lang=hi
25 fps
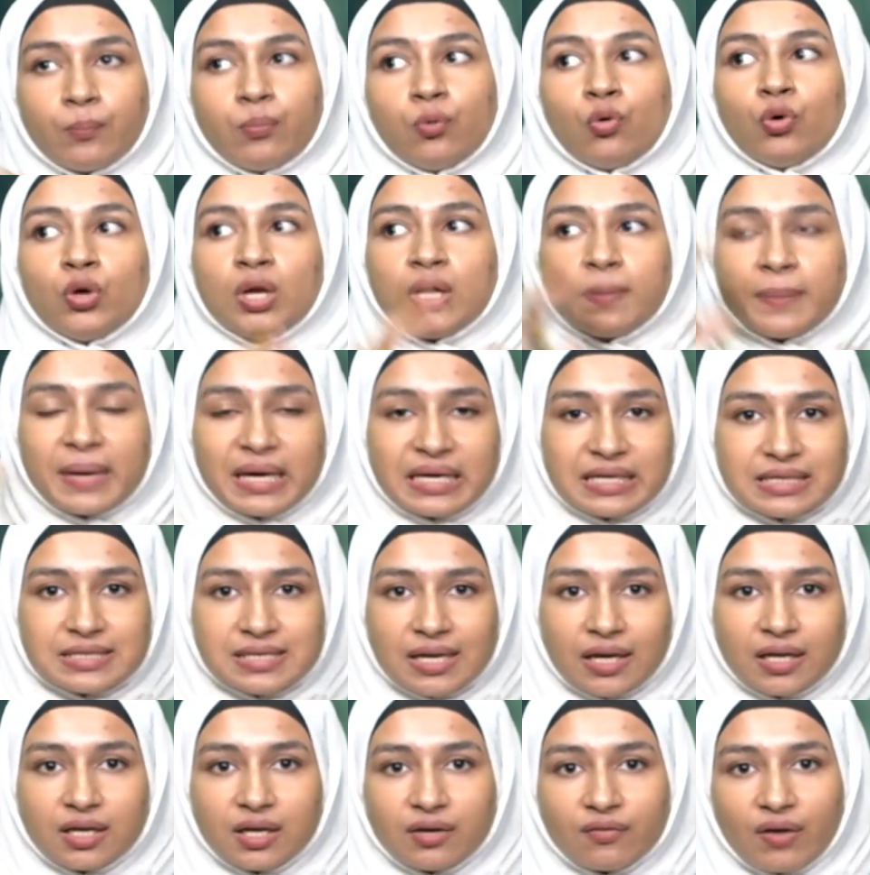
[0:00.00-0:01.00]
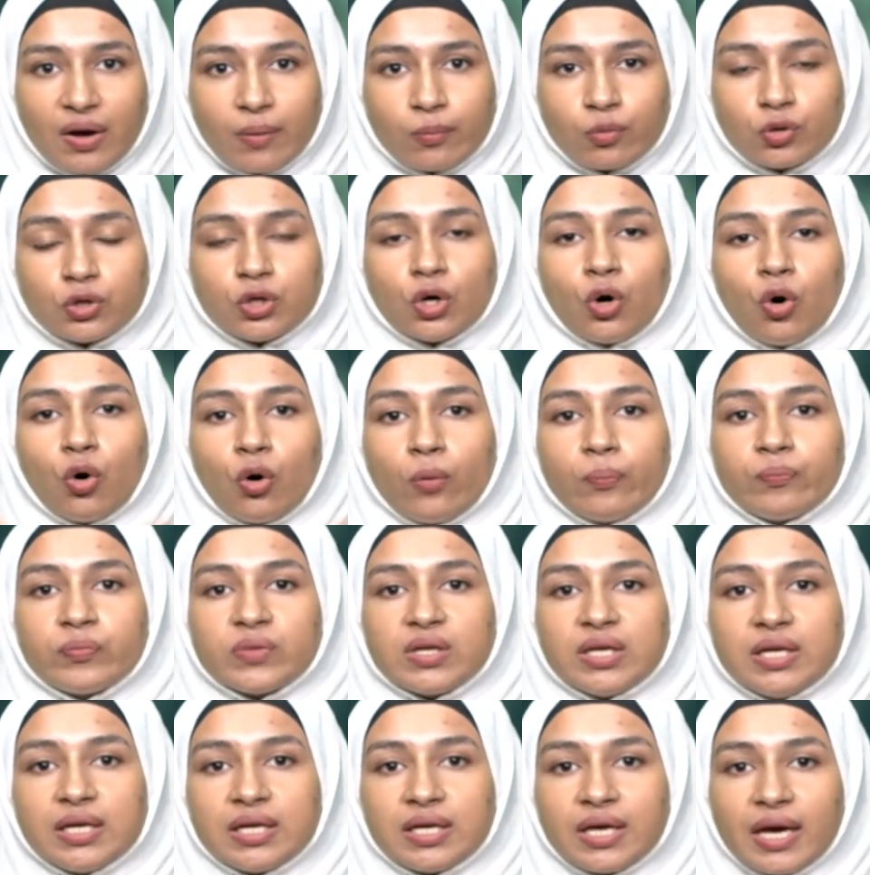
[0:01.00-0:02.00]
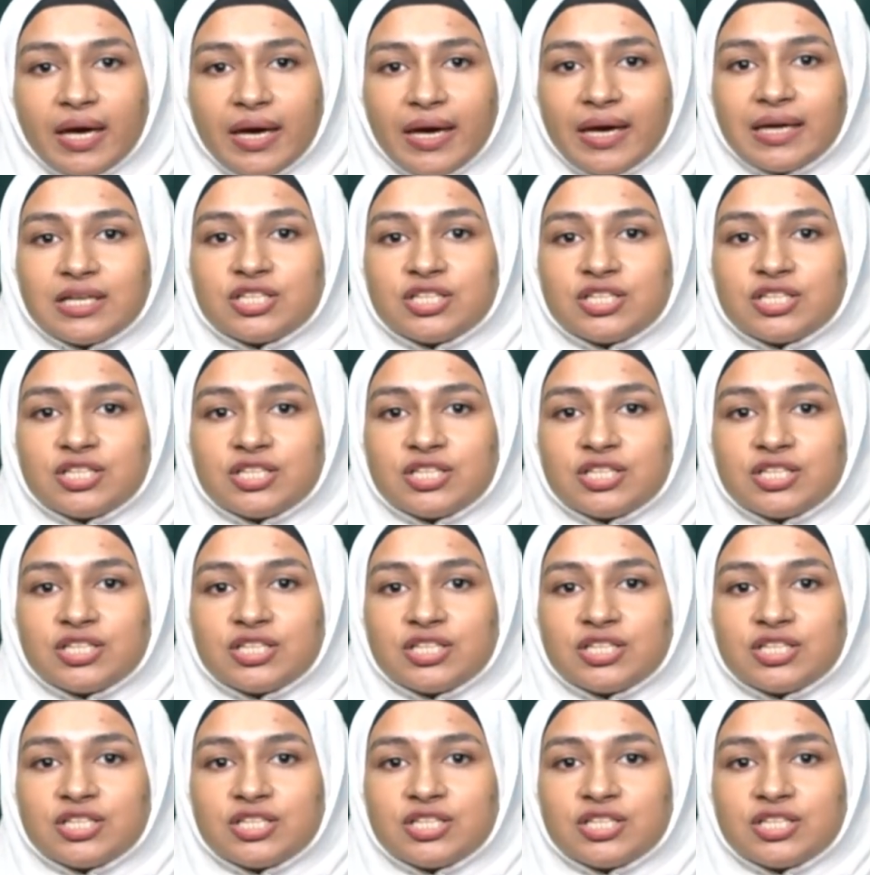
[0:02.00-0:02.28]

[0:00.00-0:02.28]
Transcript: पूरी पाकिस्तानी आवाम को ये होप थी कि